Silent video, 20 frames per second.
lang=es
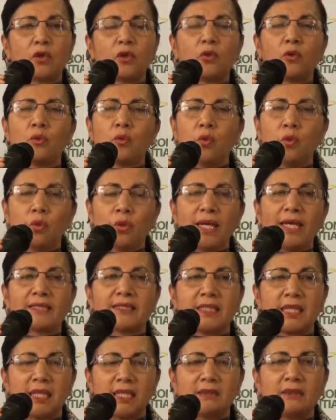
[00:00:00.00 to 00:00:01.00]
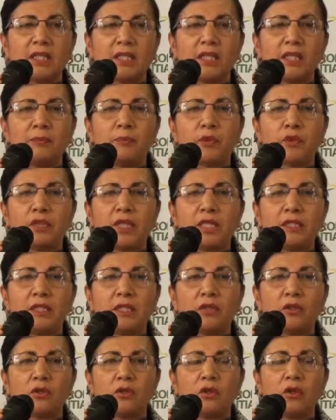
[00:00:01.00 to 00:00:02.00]
con un excelente equipo
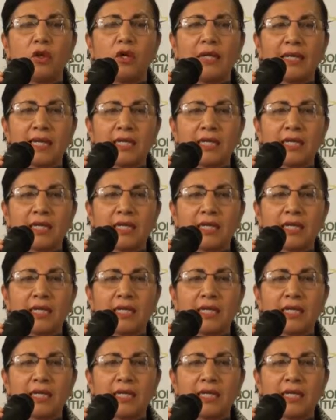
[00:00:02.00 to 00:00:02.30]
técnico